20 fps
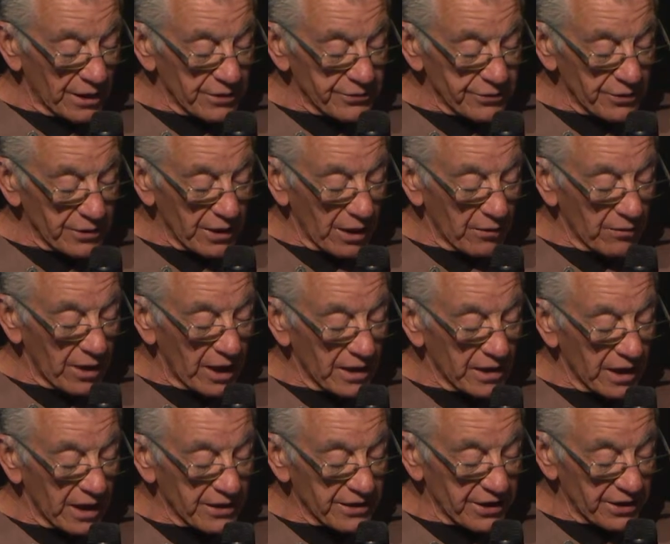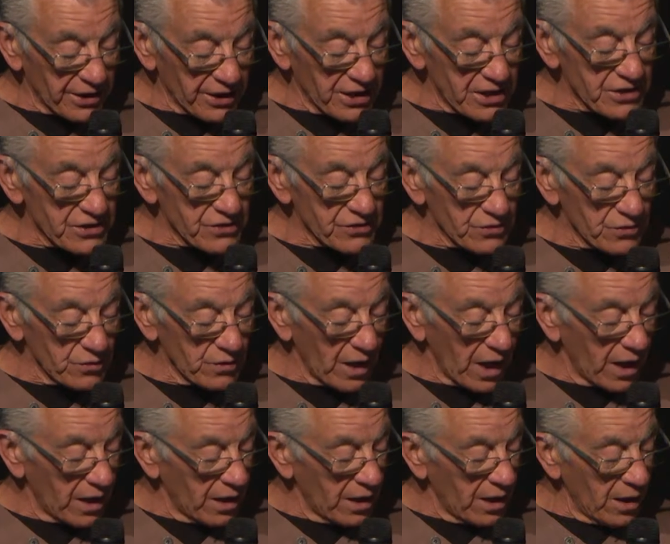una bella
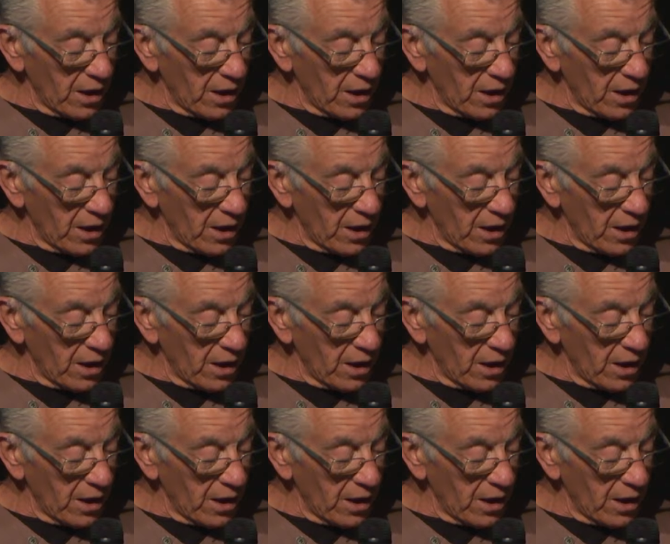crestula,